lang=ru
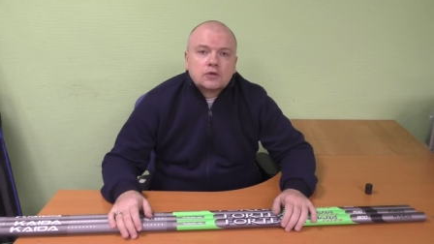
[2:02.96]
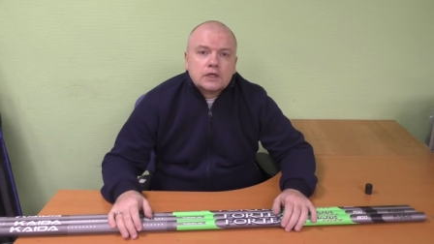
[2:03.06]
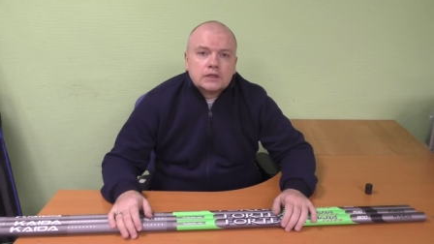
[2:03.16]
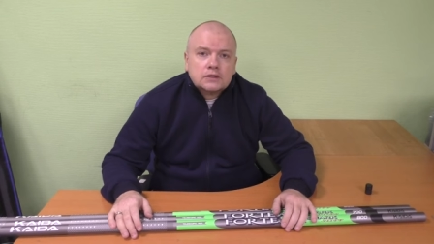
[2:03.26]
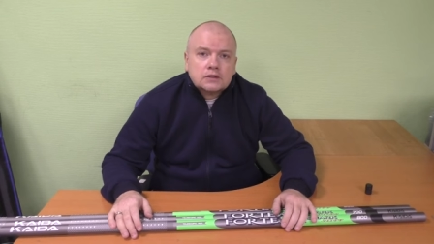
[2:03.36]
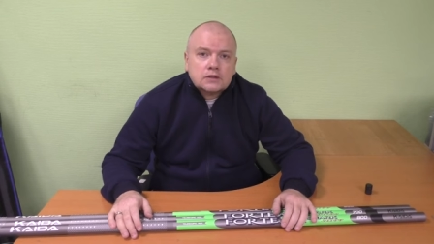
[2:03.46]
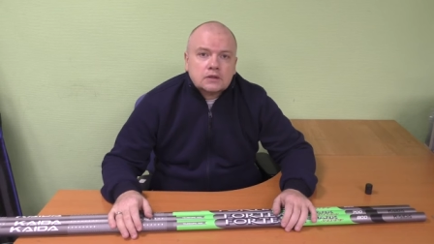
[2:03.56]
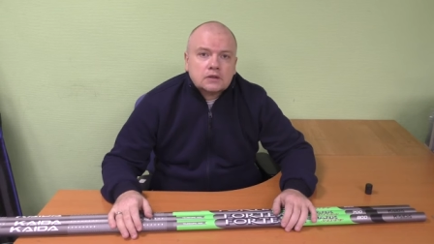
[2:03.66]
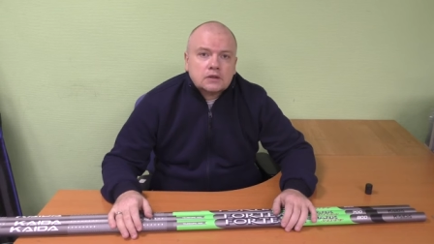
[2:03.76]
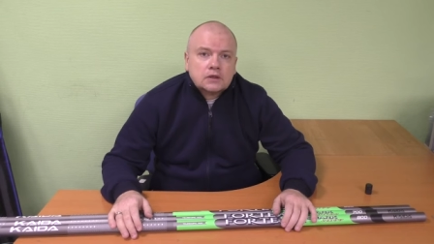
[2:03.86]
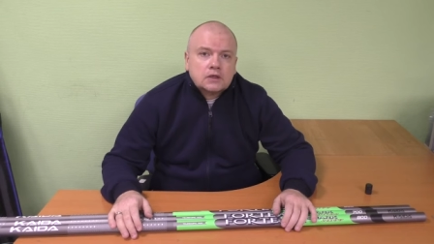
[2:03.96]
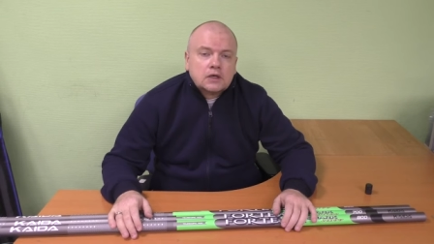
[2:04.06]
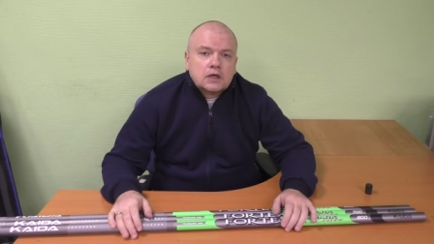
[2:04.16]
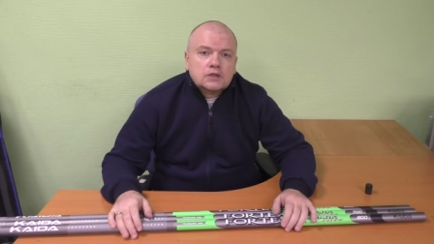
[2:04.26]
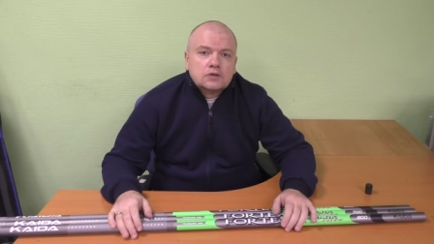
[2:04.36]
разницы.
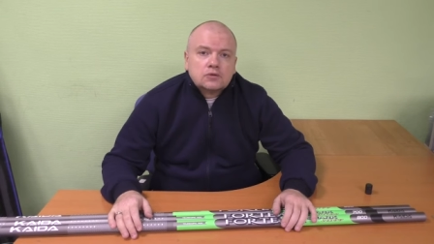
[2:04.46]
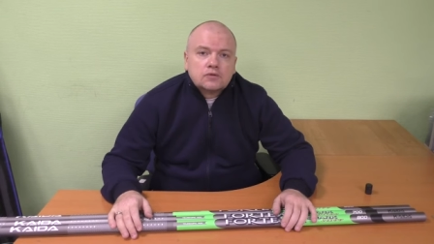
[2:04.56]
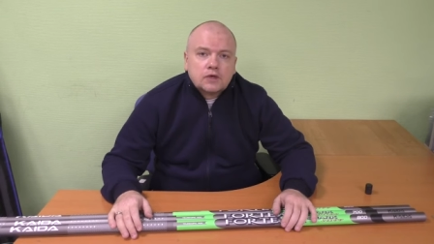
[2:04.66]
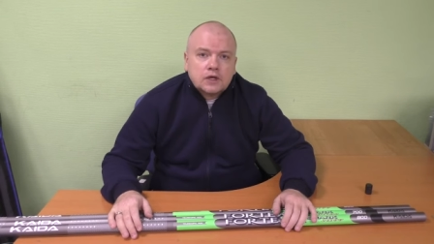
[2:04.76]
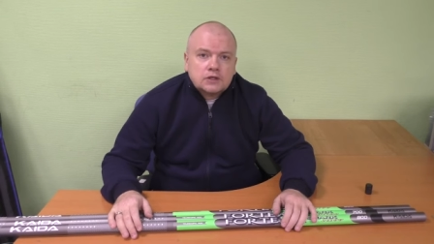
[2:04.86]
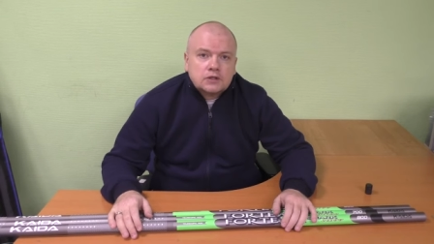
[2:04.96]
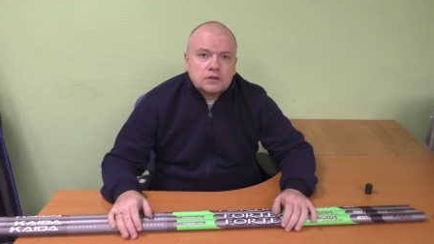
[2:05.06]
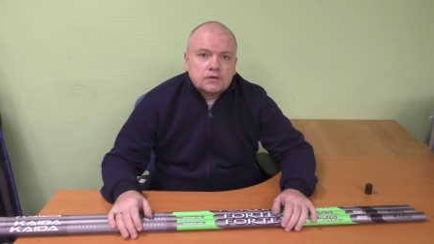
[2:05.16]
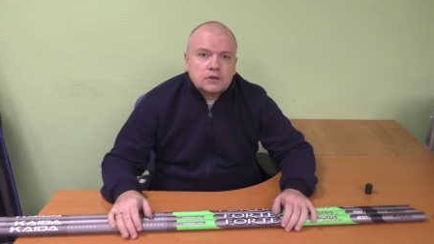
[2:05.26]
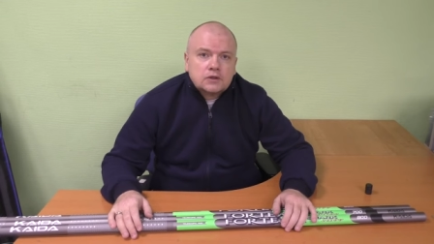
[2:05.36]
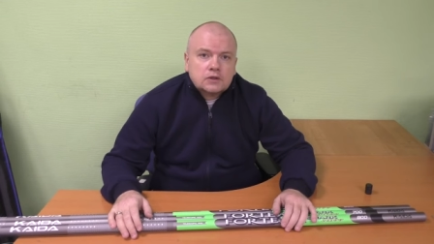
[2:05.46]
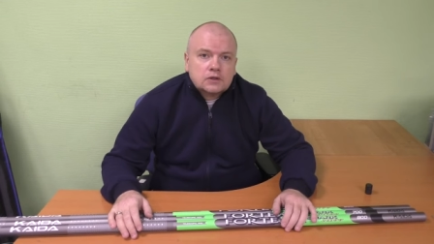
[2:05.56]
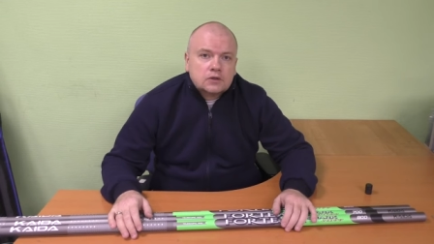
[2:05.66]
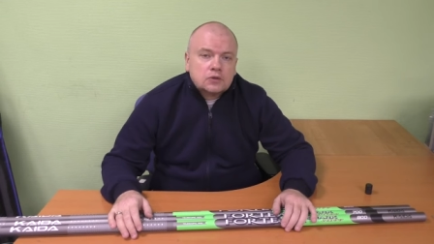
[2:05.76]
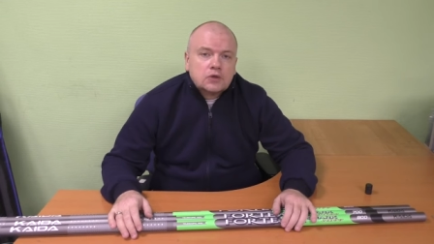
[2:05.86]
Разницу в качестве
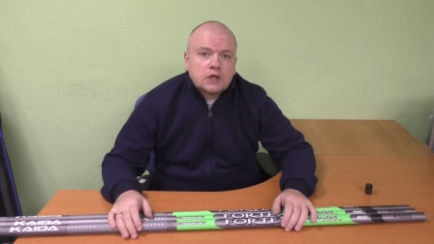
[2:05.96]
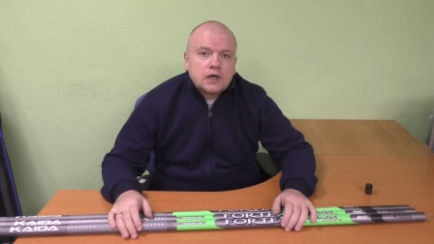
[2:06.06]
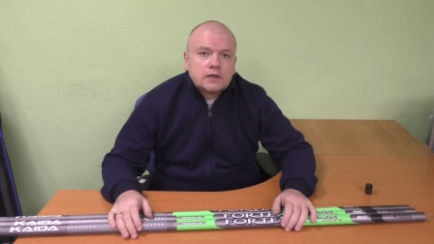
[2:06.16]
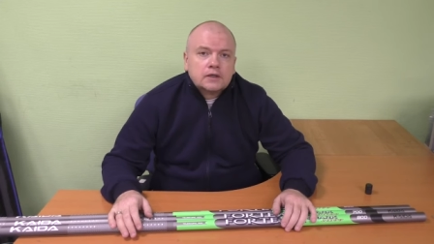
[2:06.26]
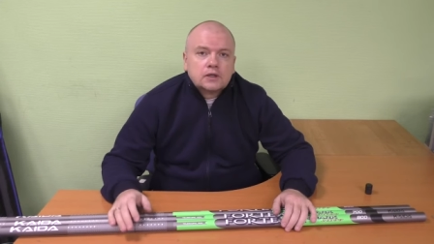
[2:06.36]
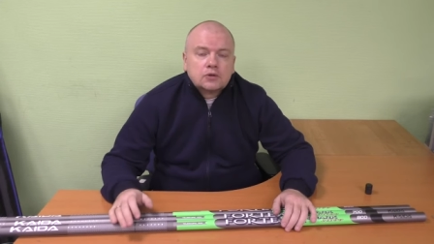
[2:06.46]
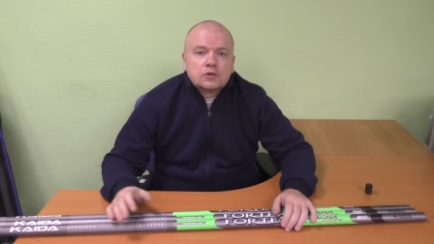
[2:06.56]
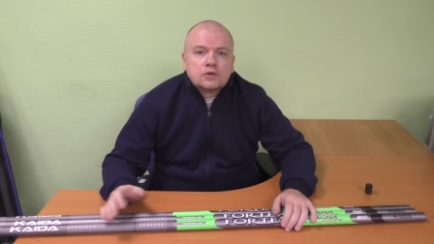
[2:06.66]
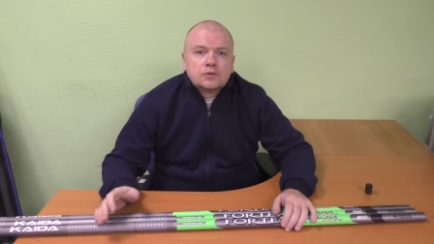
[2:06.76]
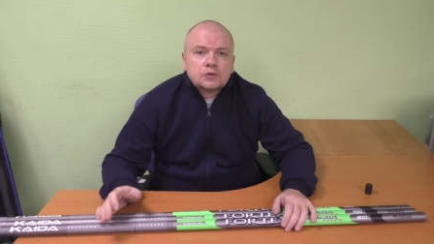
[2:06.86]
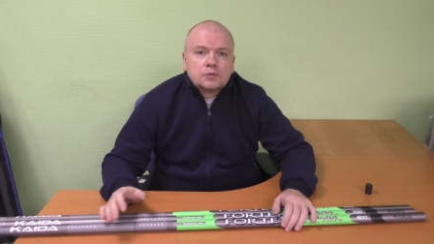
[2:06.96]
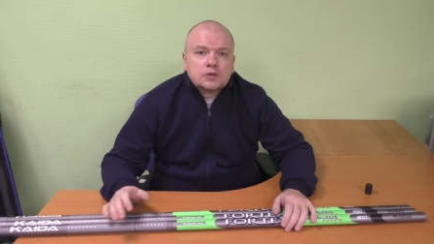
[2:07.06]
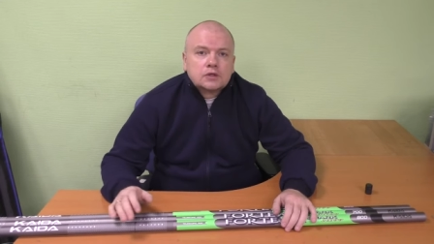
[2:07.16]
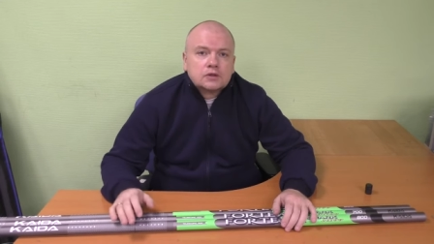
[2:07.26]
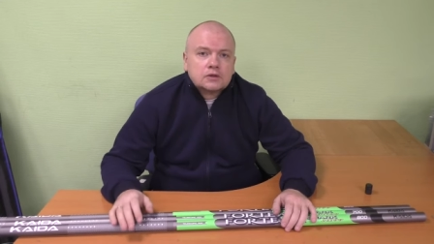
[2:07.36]
той кайды, которая, в
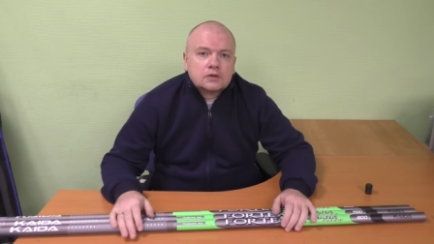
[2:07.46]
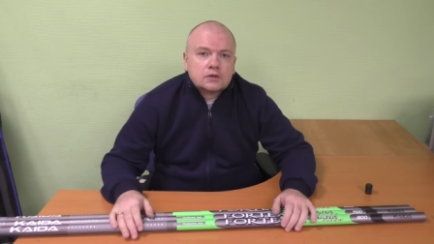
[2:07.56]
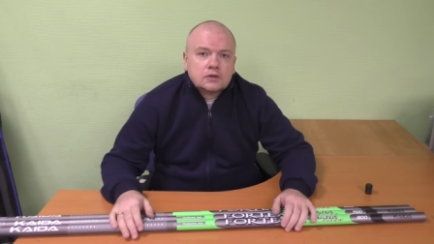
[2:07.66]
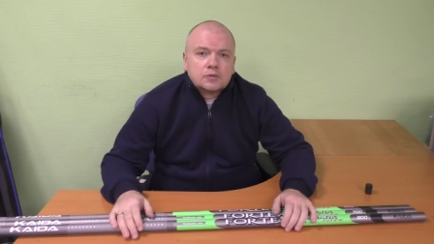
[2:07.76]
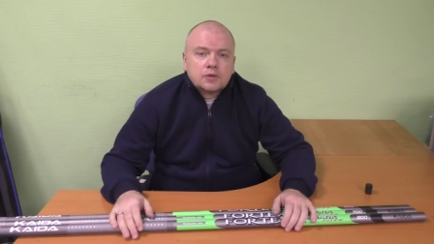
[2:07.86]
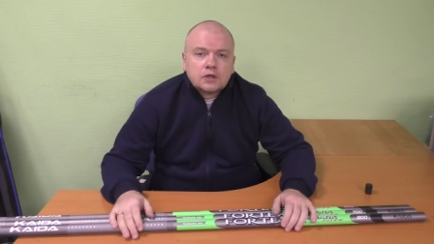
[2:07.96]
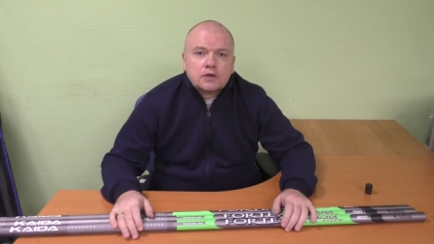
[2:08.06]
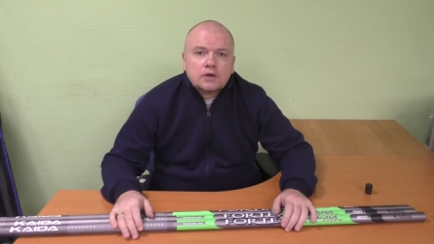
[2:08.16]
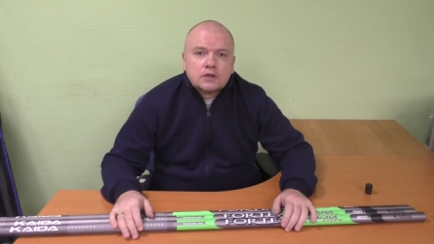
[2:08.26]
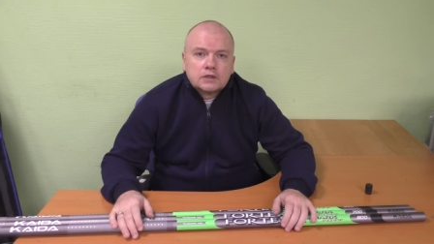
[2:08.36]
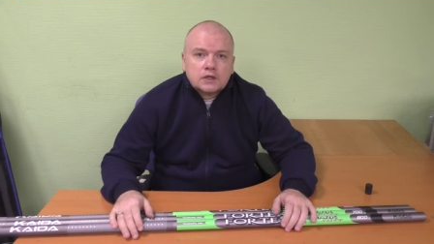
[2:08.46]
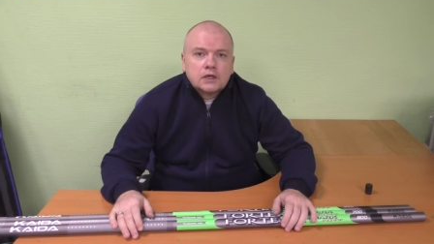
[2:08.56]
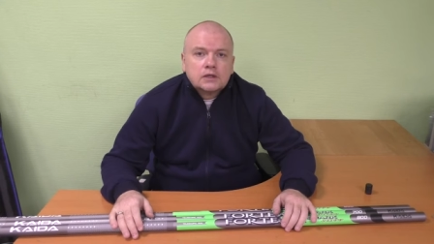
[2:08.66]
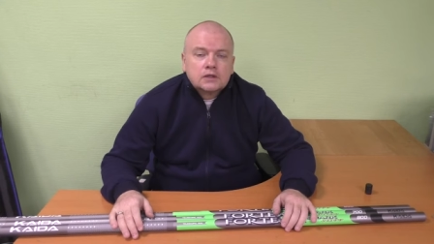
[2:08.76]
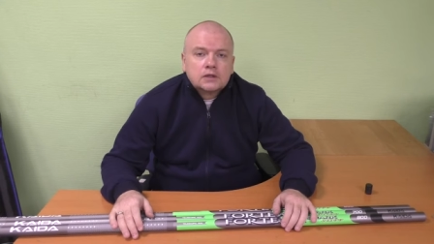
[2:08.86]
общем-то, э, продавалась
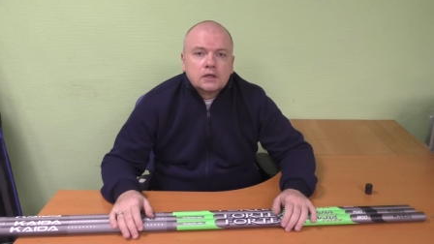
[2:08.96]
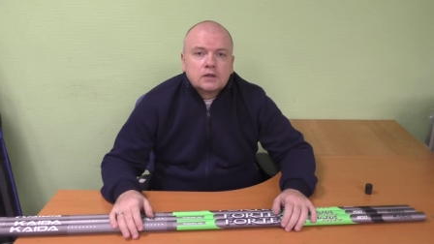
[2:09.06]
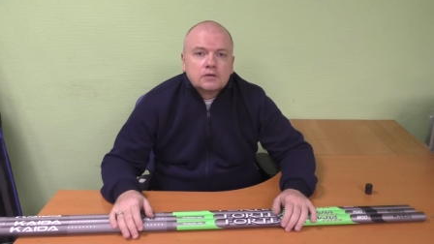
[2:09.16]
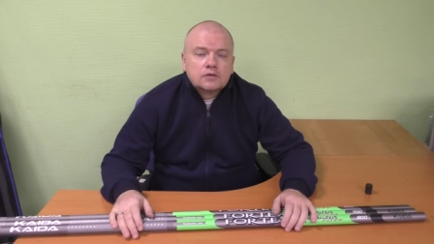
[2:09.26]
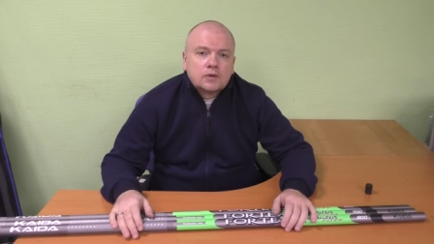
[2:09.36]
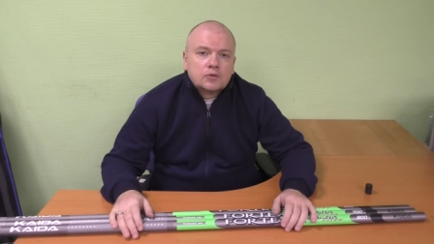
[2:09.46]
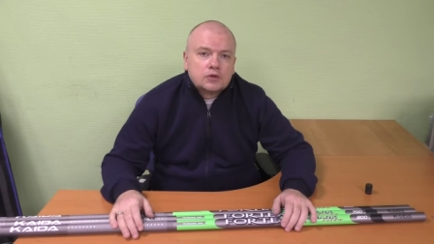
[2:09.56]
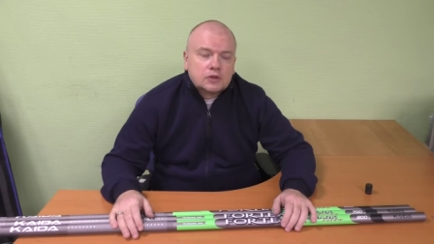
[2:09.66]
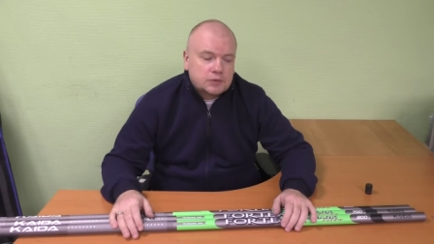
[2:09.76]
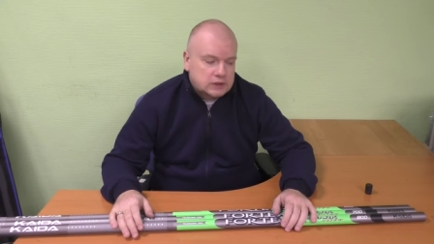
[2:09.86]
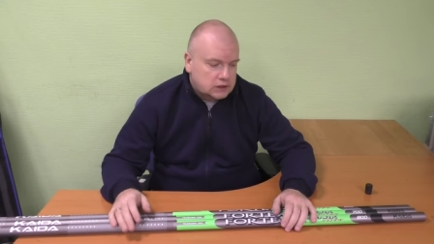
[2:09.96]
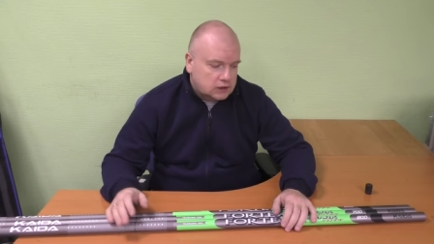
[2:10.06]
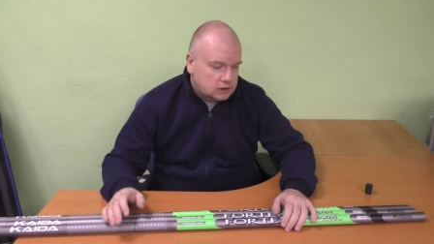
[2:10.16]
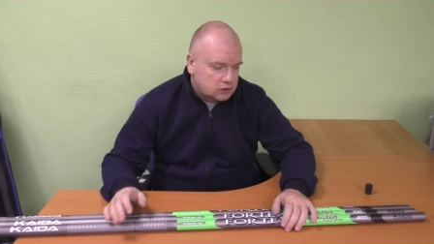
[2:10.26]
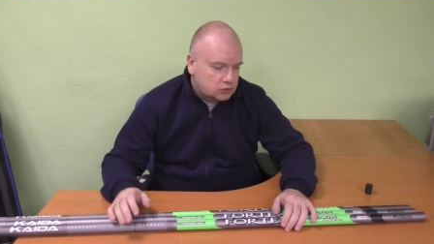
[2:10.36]
ранее, да, во многих
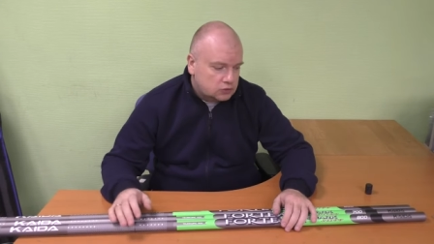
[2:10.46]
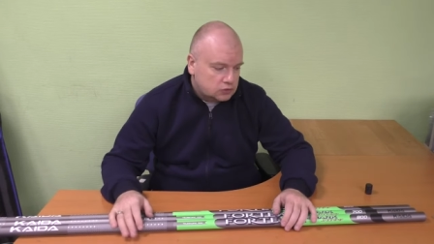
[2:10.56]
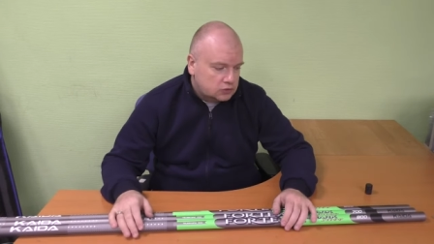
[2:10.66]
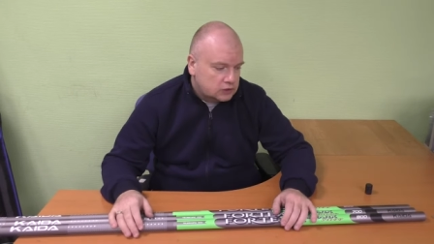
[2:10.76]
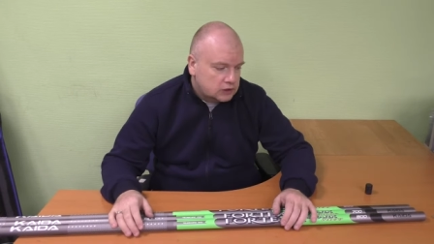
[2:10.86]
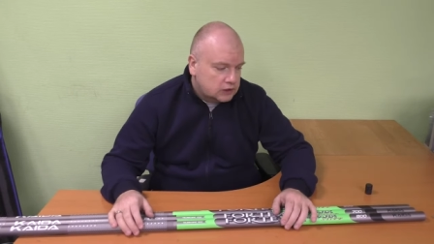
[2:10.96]
местах, и то, что